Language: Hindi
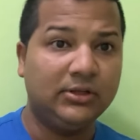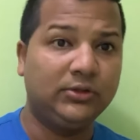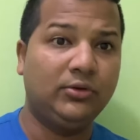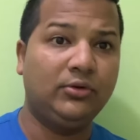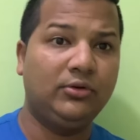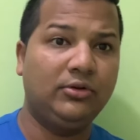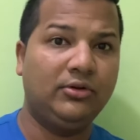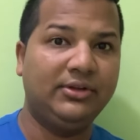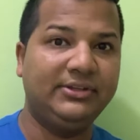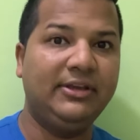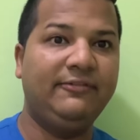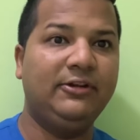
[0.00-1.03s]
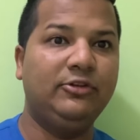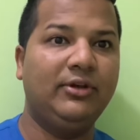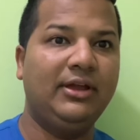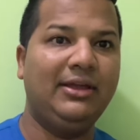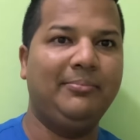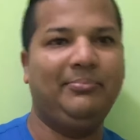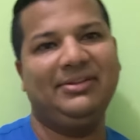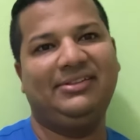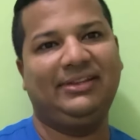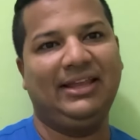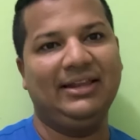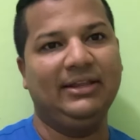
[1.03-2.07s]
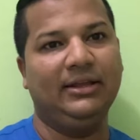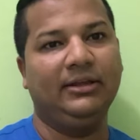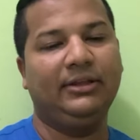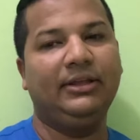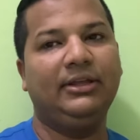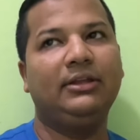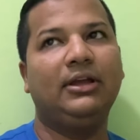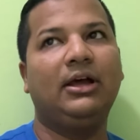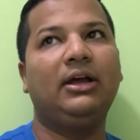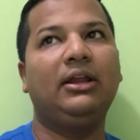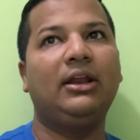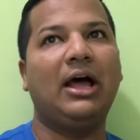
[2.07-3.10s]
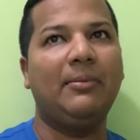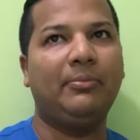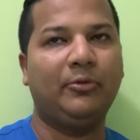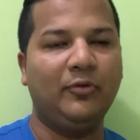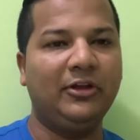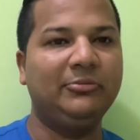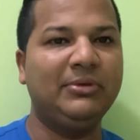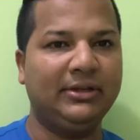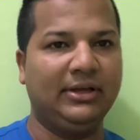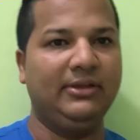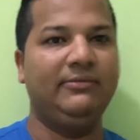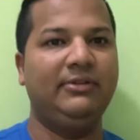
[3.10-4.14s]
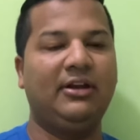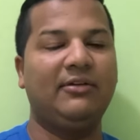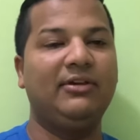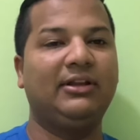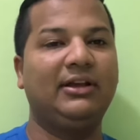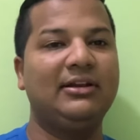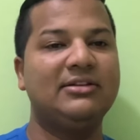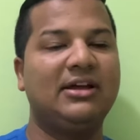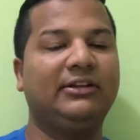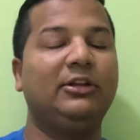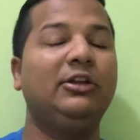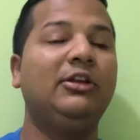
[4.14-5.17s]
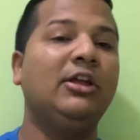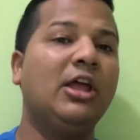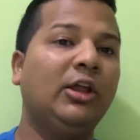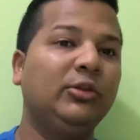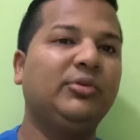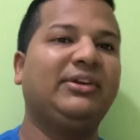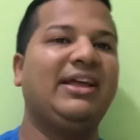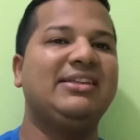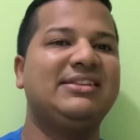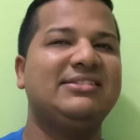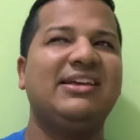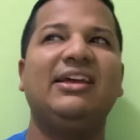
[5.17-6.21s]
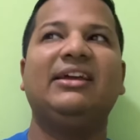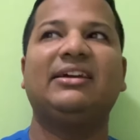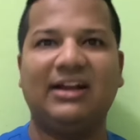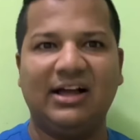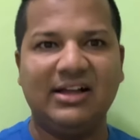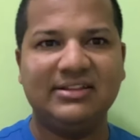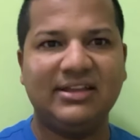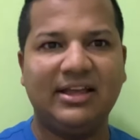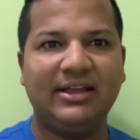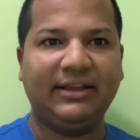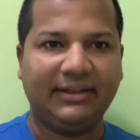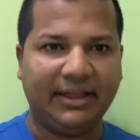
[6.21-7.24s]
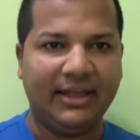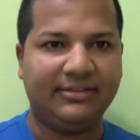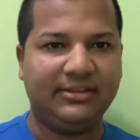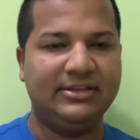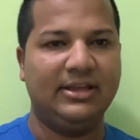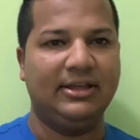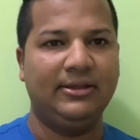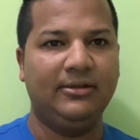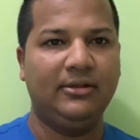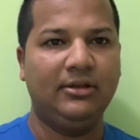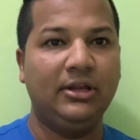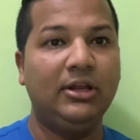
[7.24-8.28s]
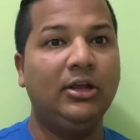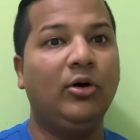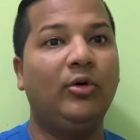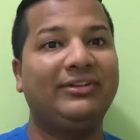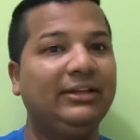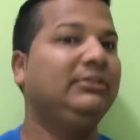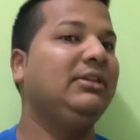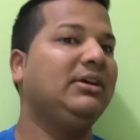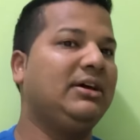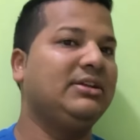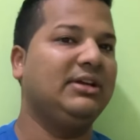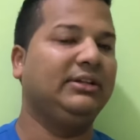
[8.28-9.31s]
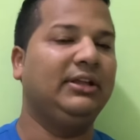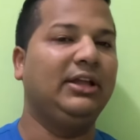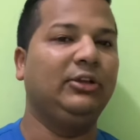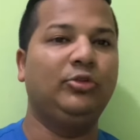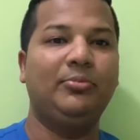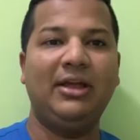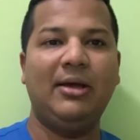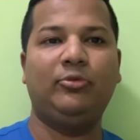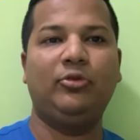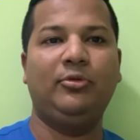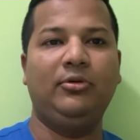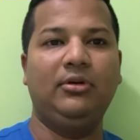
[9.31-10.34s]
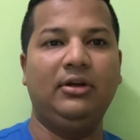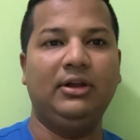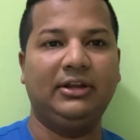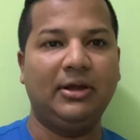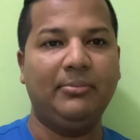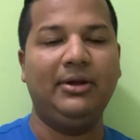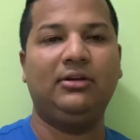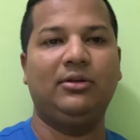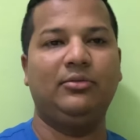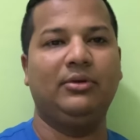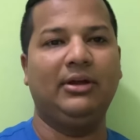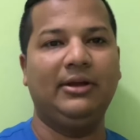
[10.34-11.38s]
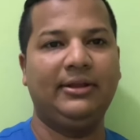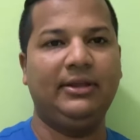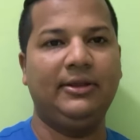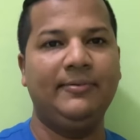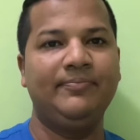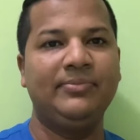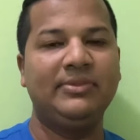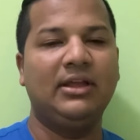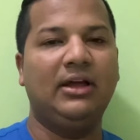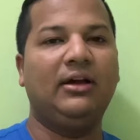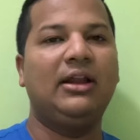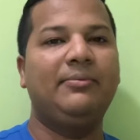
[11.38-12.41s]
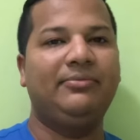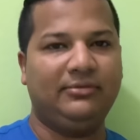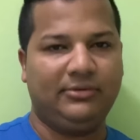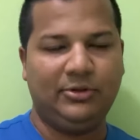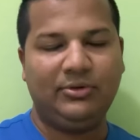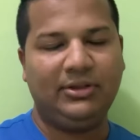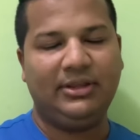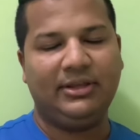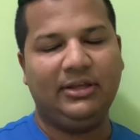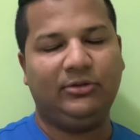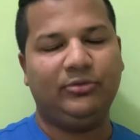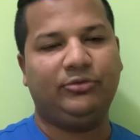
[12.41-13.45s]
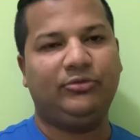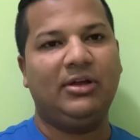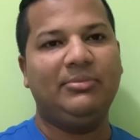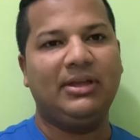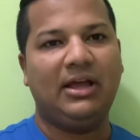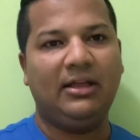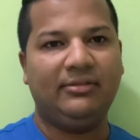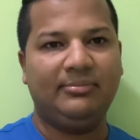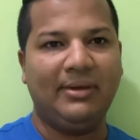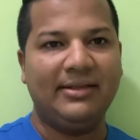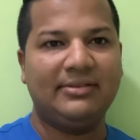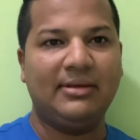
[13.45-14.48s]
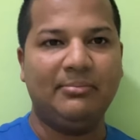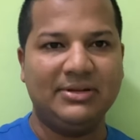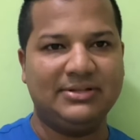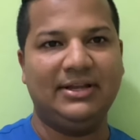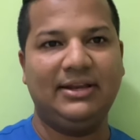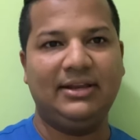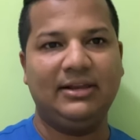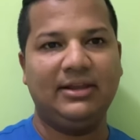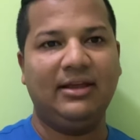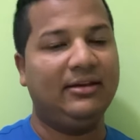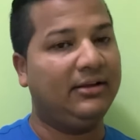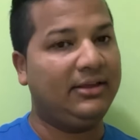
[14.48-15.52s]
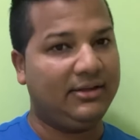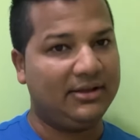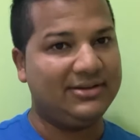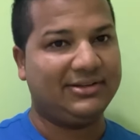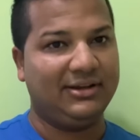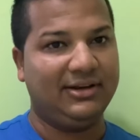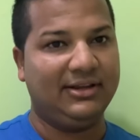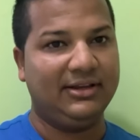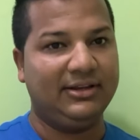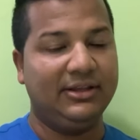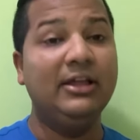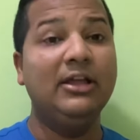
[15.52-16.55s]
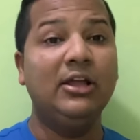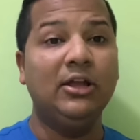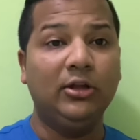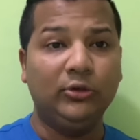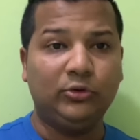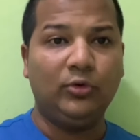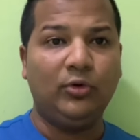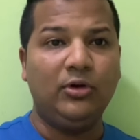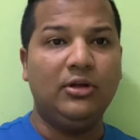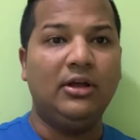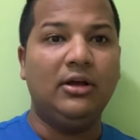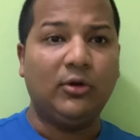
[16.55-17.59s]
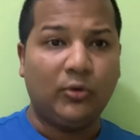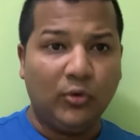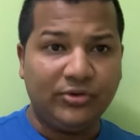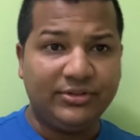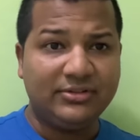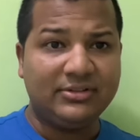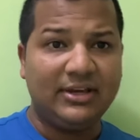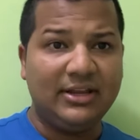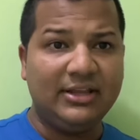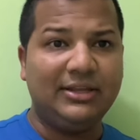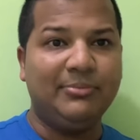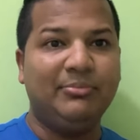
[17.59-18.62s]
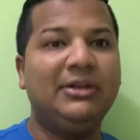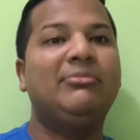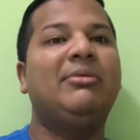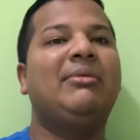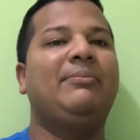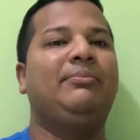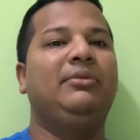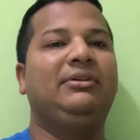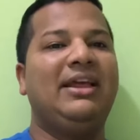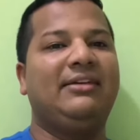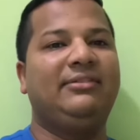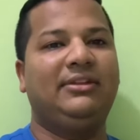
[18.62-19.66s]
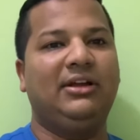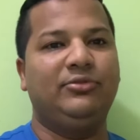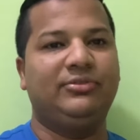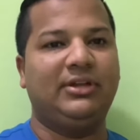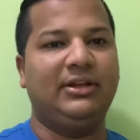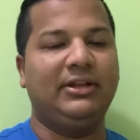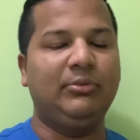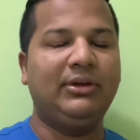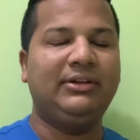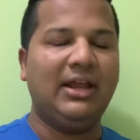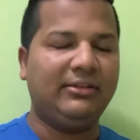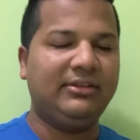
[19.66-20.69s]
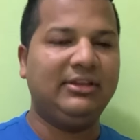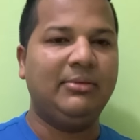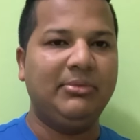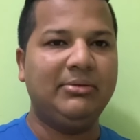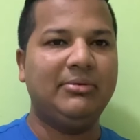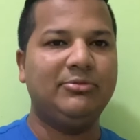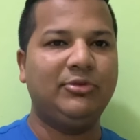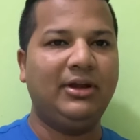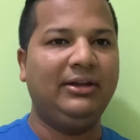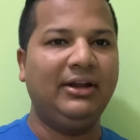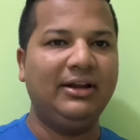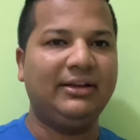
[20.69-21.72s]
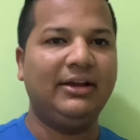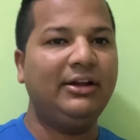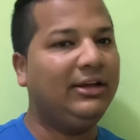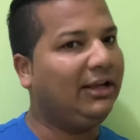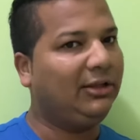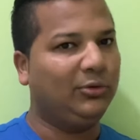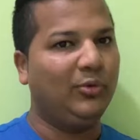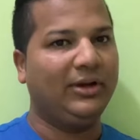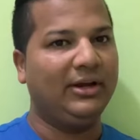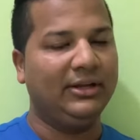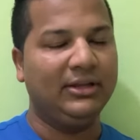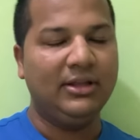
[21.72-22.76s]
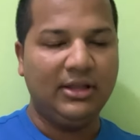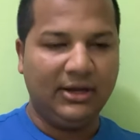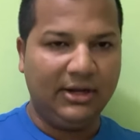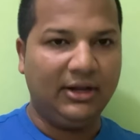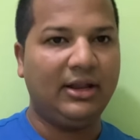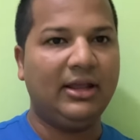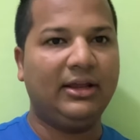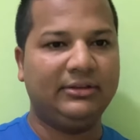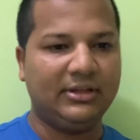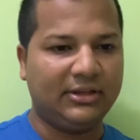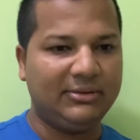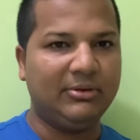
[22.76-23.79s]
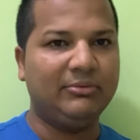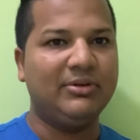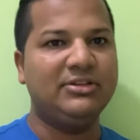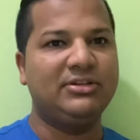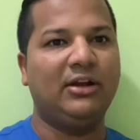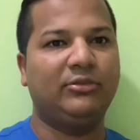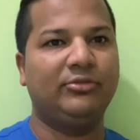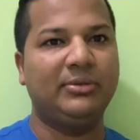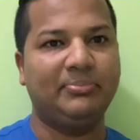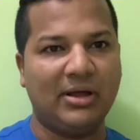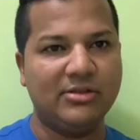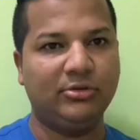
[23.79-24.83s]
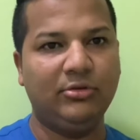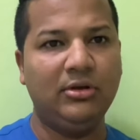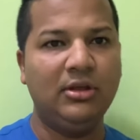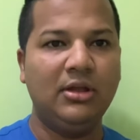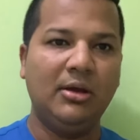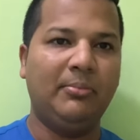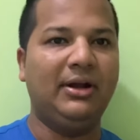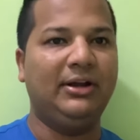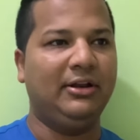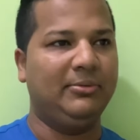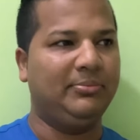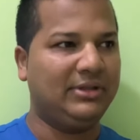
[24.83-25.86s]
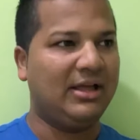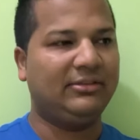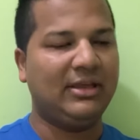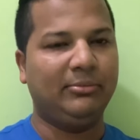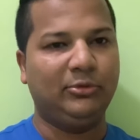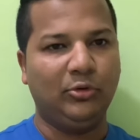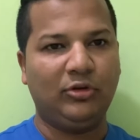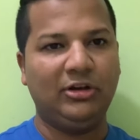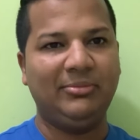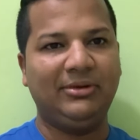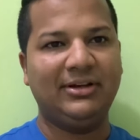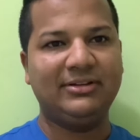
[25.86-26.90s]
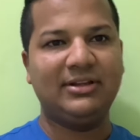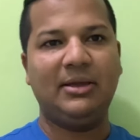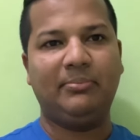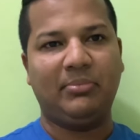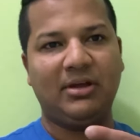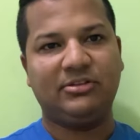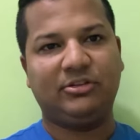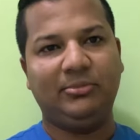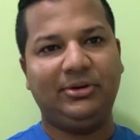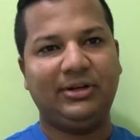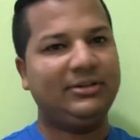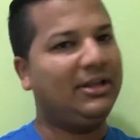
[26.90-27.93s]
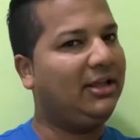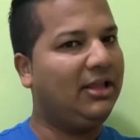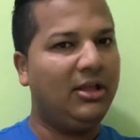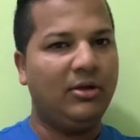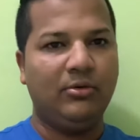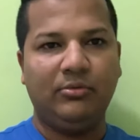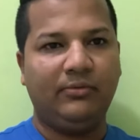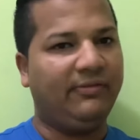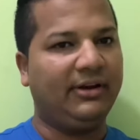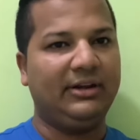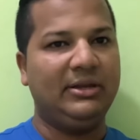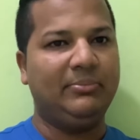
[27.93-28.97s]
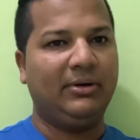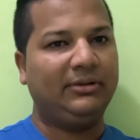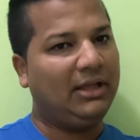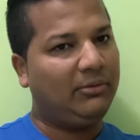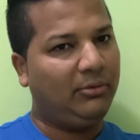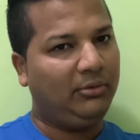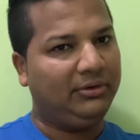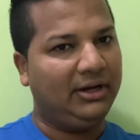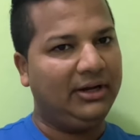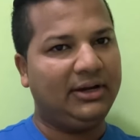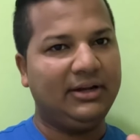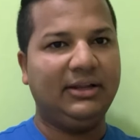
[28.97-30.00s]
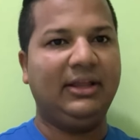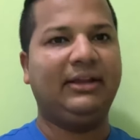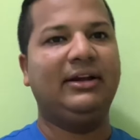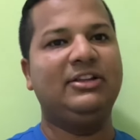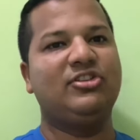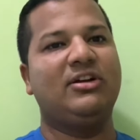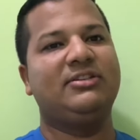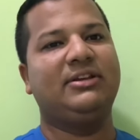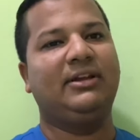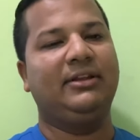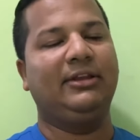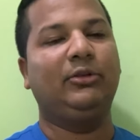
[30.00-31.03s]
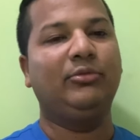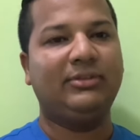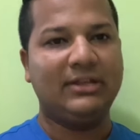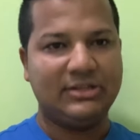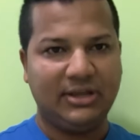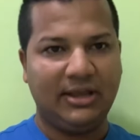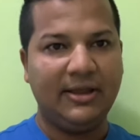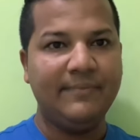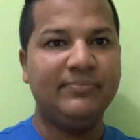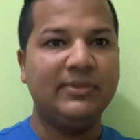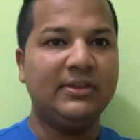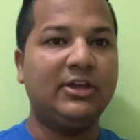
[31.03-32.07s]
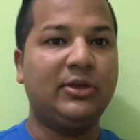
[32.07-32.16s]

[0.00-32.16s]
तो ये वीडियो है बस के लिए कि अगर आप कुवैत में कहीं भी ट्रैवल करना चाहते हैं तो कैसे जाएँ कहाँ जाएँ कैसे जाएँ और कितना खर्च आता है तो मैं आपको रिकमेंड करूँगा कि अगर आप क्योंकि देखिए दोस्तों हम यहाँ पैसा बचाने के लिए आए ना कि खर्च करने के लिए तो कोशिश करें कि मिनिमम आप टैक्सी का यूज़ करें क्योंकि टैक्सी का मिनिमम जो है डेढ़ के डी या दो के डी इंडिया के तकरीबन वही 400 से 500 पर ट्रिप यहाँ से आप दो किलोमीटर जाएँ पाँच किलोमीटर जाएँ फ़र्क नहीं पड़ता वो डेढ़ के डी एक के डी चार्ज ही करेंगे तो उससे अच्छा है कि